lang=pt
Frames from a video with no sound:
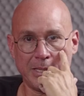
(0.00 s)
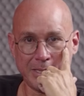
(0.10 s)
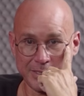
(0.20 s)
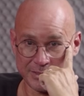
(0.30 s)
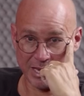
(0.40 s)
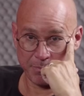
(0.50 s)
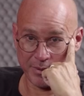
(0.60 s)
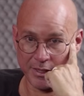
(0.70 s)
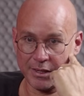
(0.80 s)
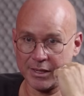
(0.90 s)
e
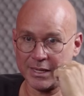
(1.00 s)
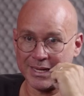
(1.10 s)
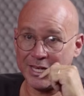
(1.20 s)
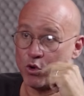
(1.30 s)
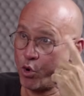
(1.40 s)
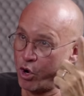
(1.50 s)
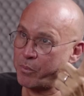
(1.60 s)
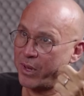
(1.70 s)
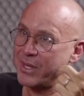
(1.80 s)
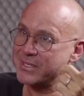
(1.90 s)
sempre guiou
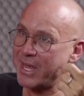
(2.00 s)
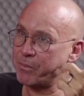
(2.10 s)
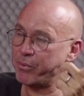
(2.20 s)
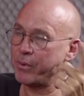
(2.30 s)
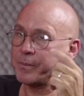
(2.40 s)
pelo exemplo.